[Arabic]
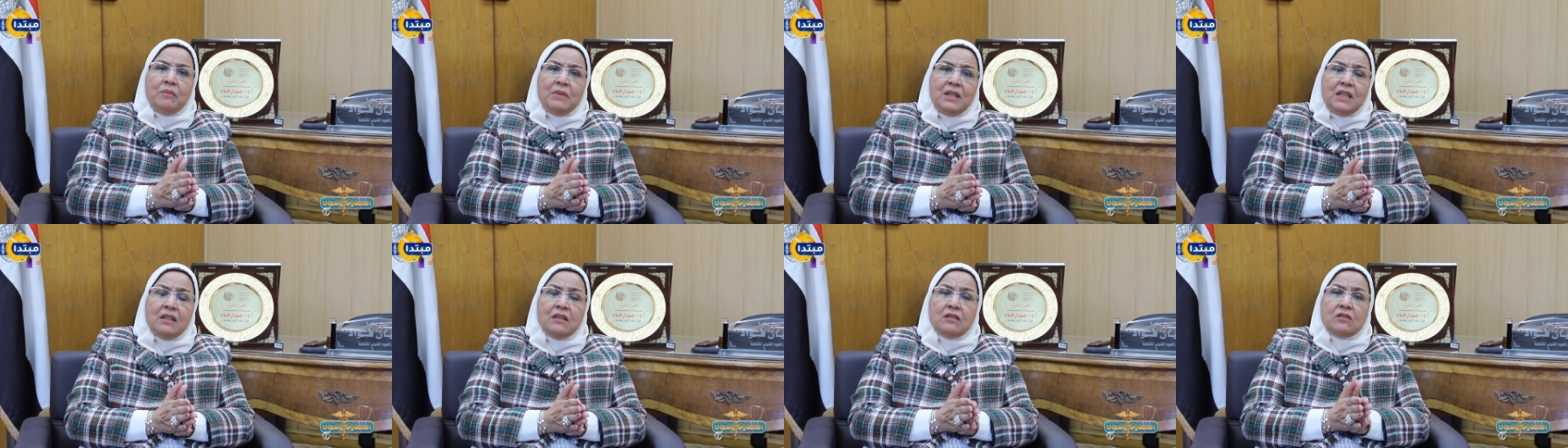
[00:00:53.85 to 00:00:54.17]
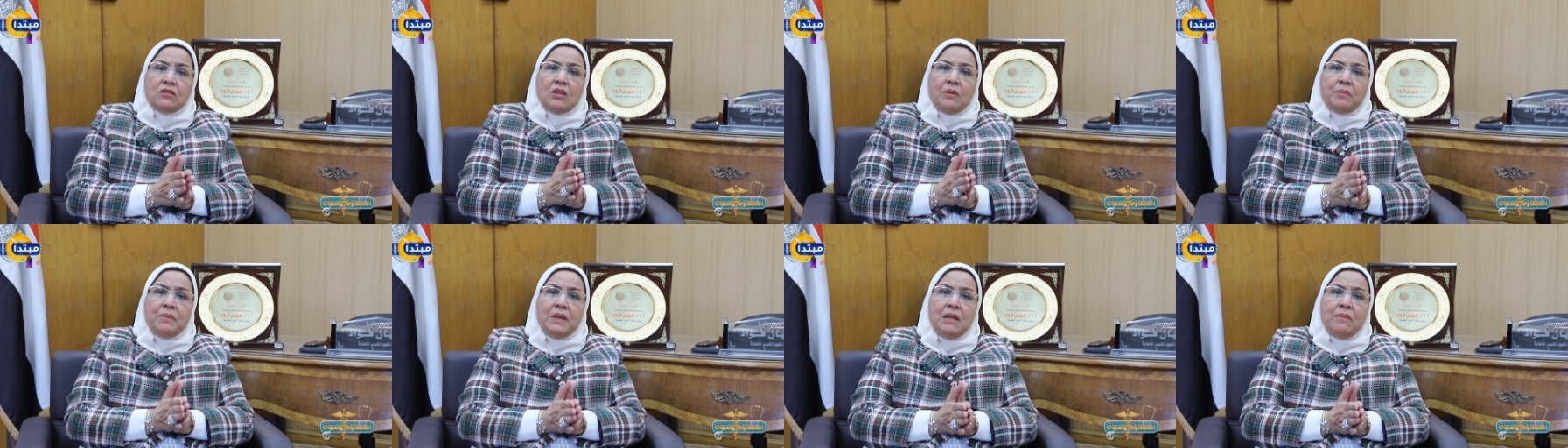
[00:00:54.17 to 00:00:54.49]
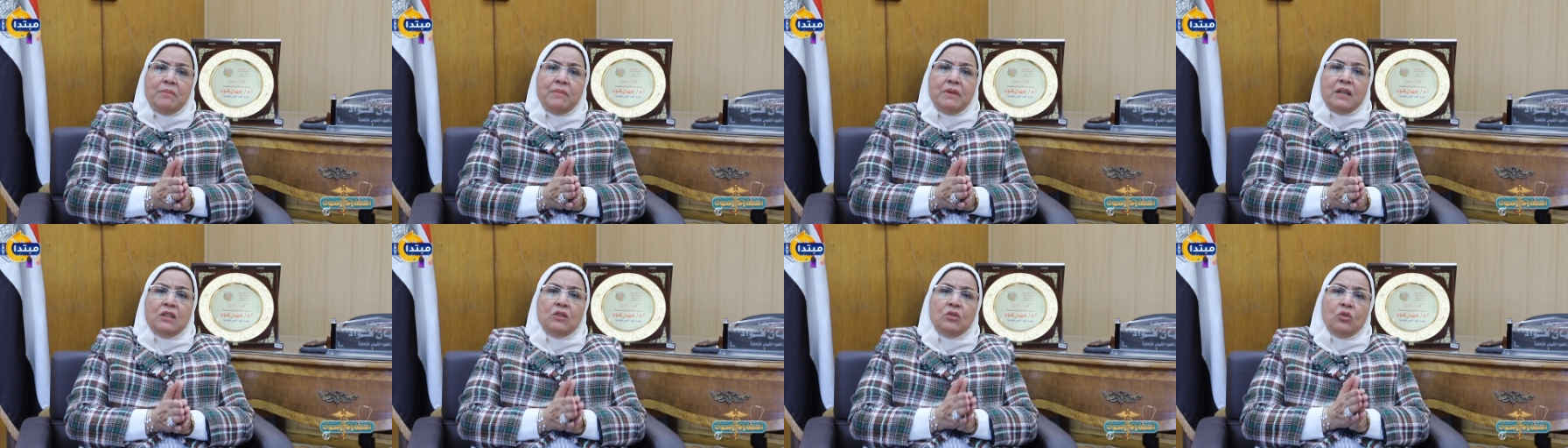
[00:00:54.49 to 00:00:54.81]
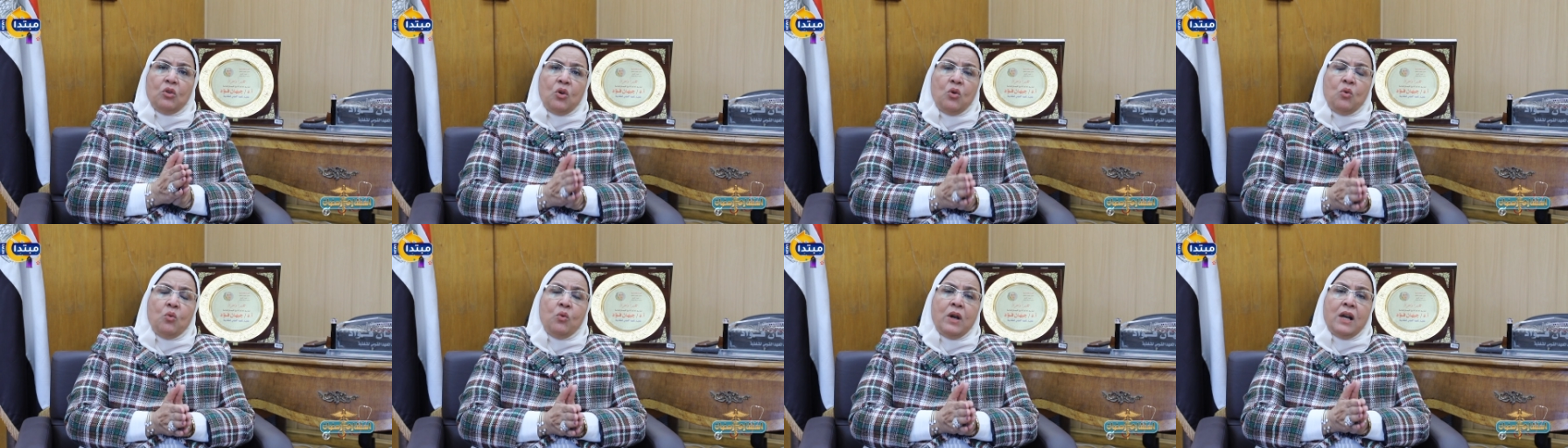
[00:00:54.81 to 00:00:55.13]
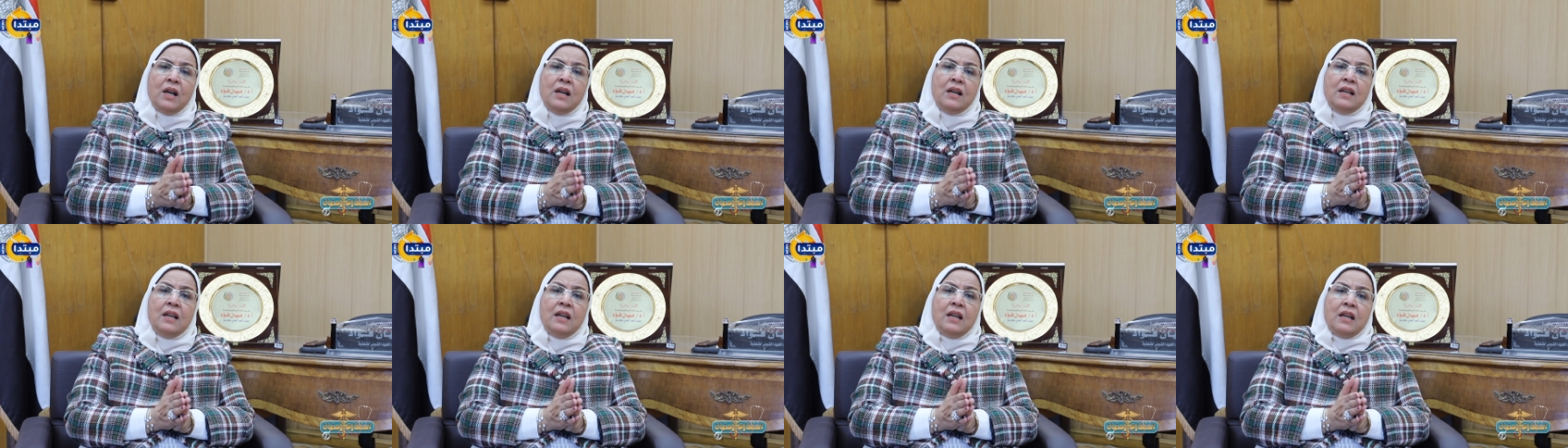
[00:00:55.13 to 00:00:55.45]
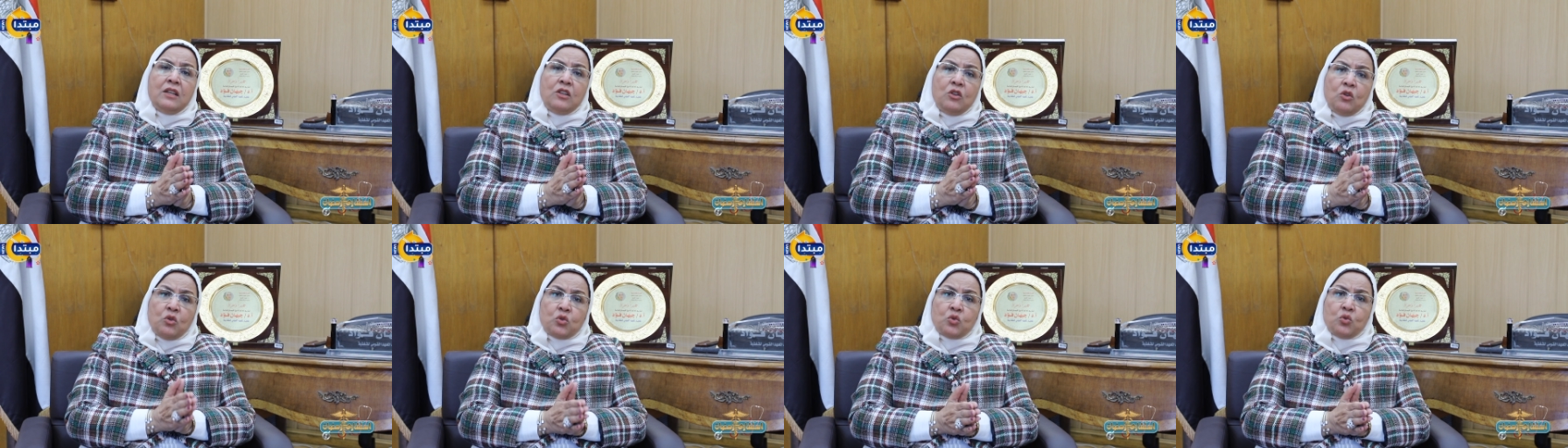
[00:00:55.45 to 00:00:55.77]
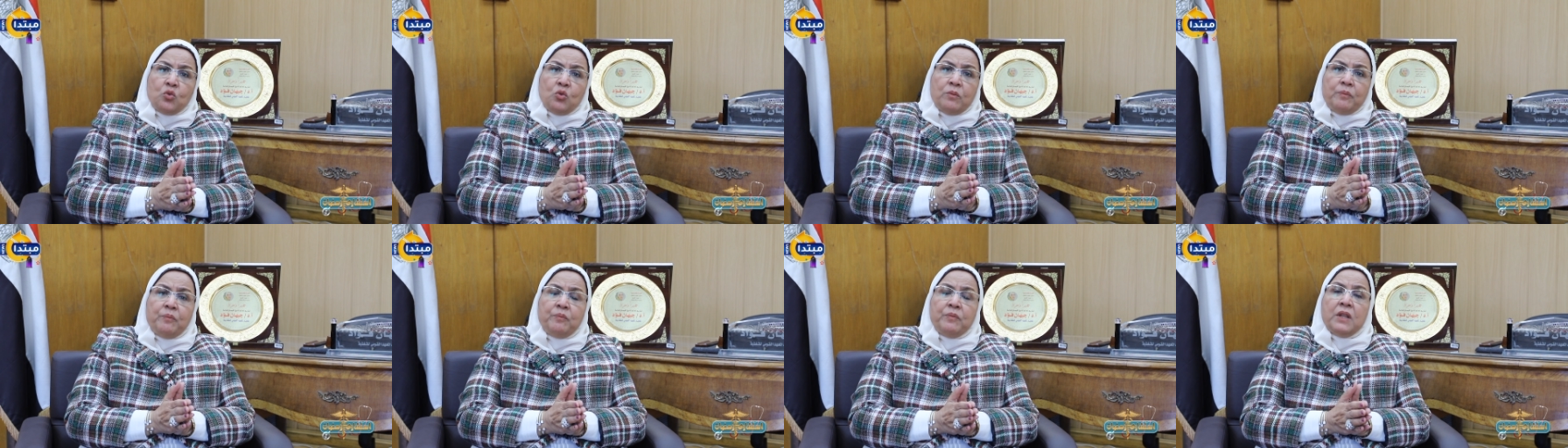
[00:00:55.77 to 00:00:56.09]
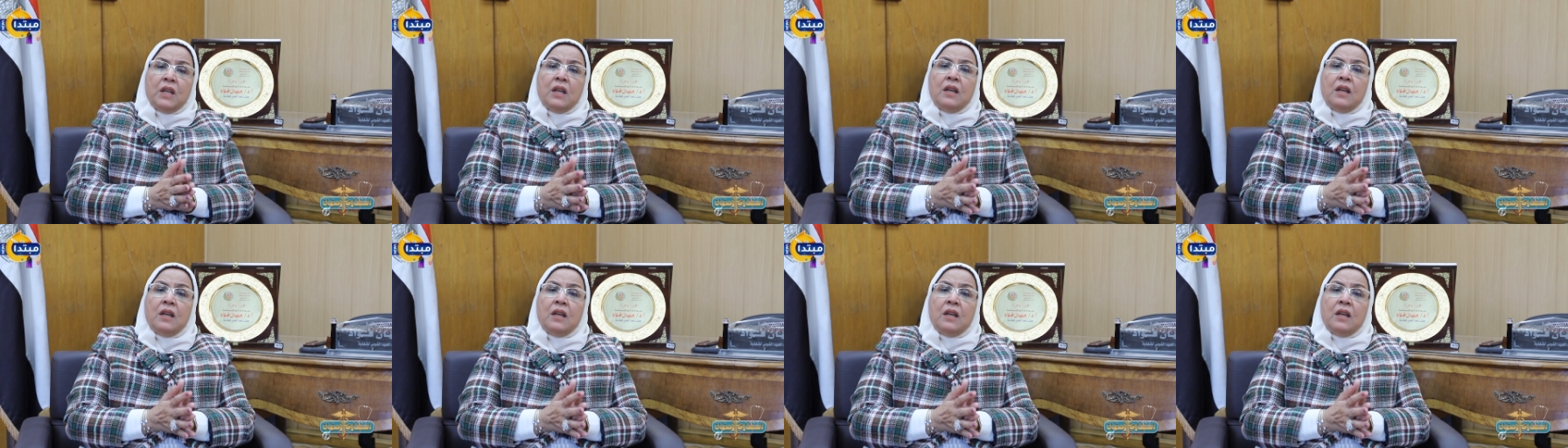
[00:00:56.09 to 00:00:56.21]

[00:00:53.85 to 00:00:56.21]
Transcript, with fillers: من الطبيب ان هو يصوم